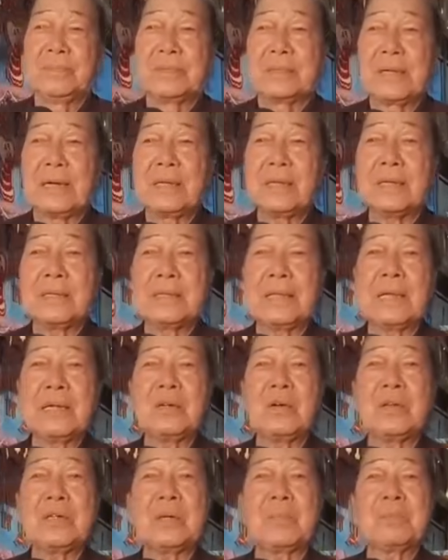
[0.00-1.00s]
Cho nên tiếng
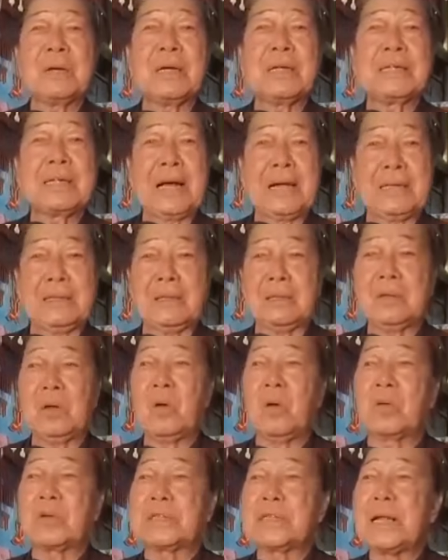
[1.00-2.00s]
nói trong cơn giận nó
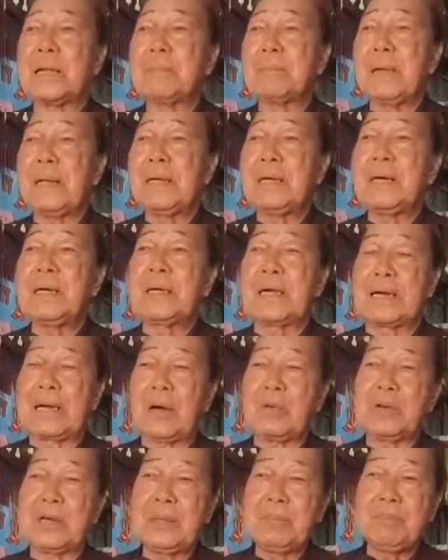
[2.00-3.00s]
còn sắc bén hơn là
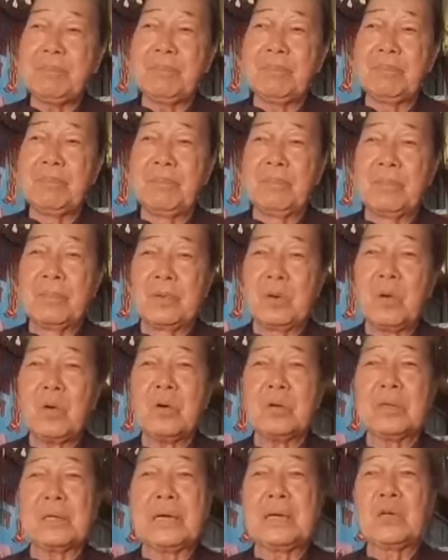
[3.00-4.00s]
đau kiếm. Nó
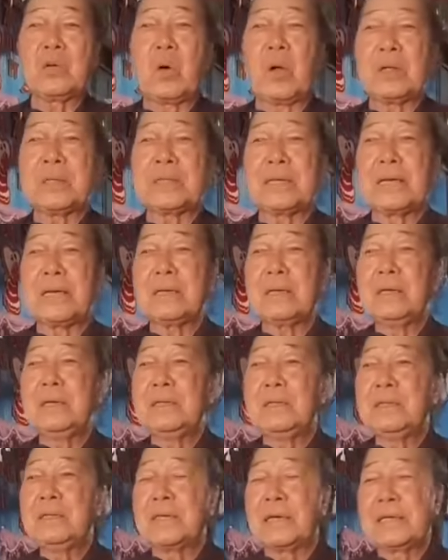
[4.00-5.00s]
có thể đoạn tiệt đi
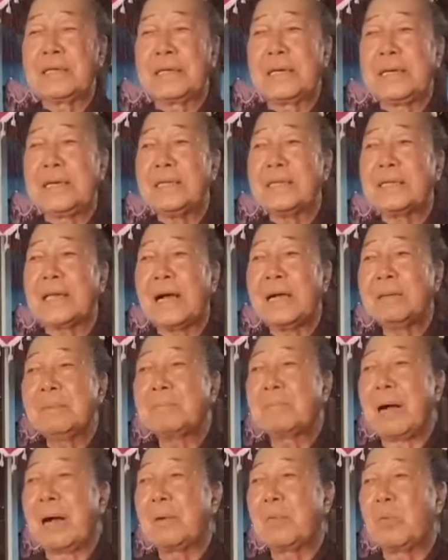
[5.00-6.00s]
những tình nghĩa
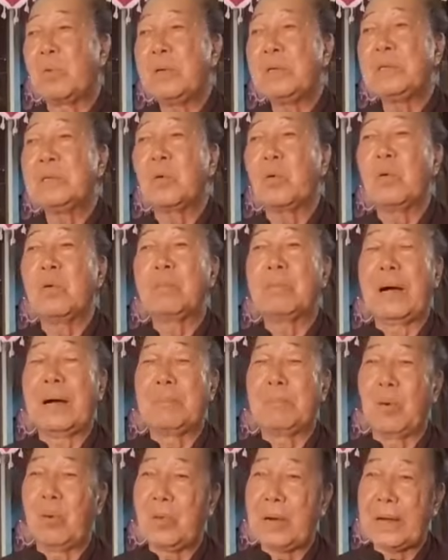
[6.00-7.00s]
thân bằng quyến thuộc
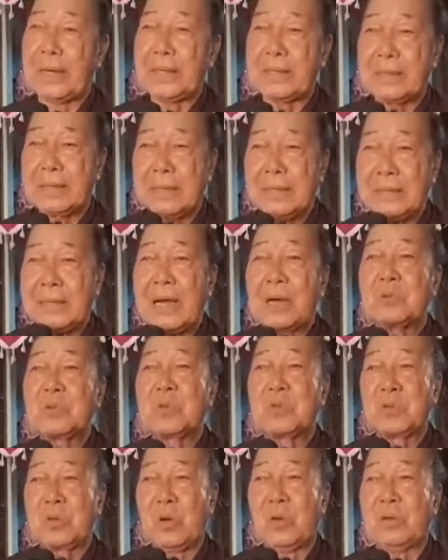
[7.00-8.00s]
bằng một cách đớn đau
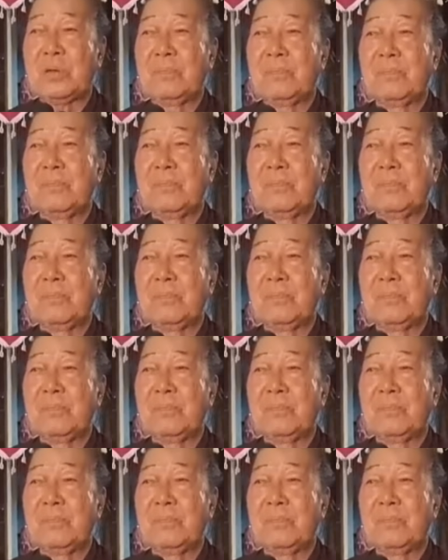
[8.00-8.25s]
chua xót.